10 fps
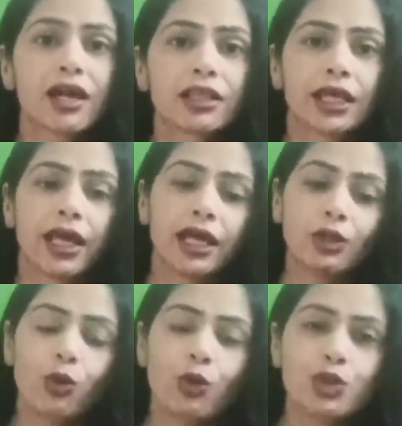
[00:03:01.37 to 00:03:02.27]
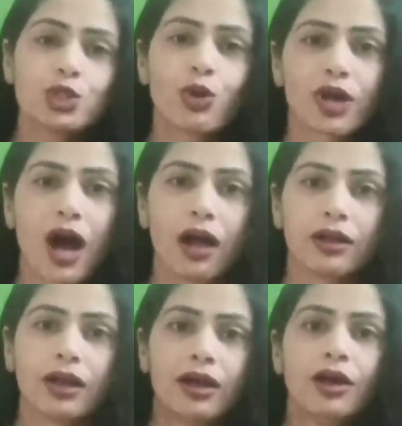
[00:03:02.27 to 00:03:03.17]
करते हैं तो उस
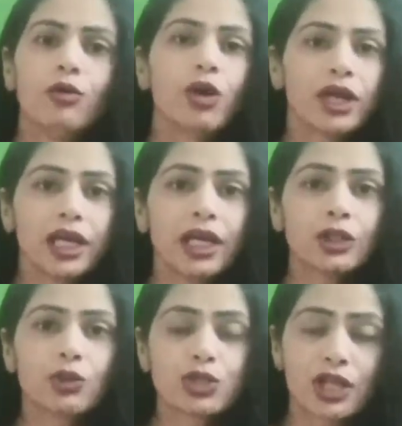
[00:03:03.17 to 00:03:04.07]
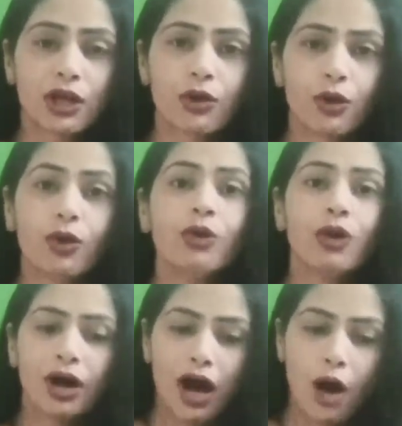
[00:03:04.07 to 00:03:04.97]
दौरान वो एक दूसरे को
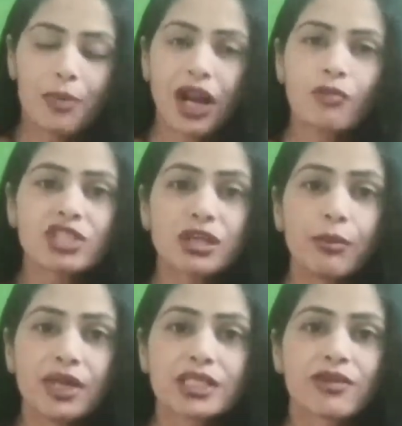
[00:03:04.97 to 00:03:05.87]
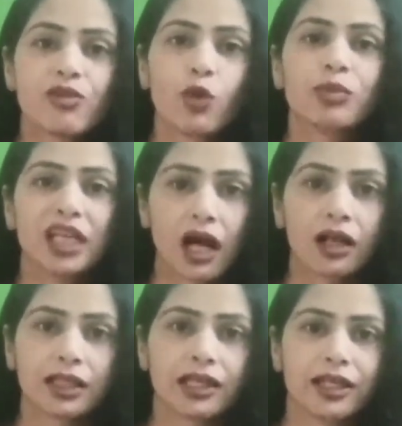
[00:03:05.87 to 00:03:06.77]
अपना वो सबमेसिव रूप
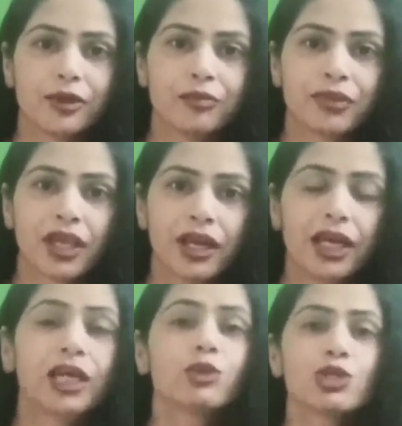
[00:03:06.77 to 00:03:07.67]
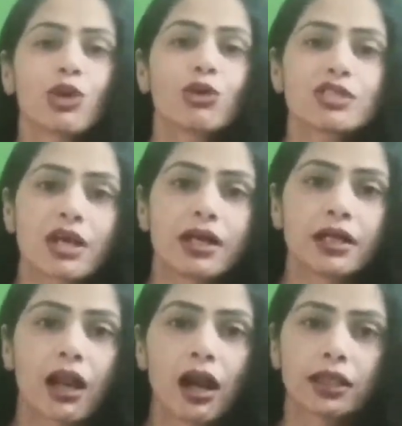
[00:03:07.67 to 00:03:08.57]
दिखाते हैं एक दूसरे को
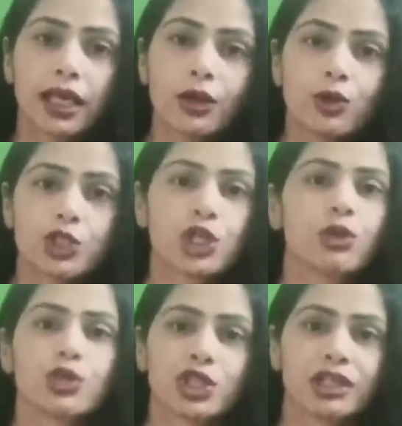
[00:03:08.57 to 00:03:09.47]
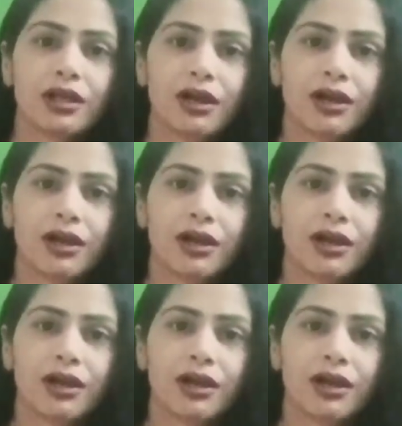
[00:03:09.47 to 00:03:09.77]
सरेंडर करते हैं खुशी खुशी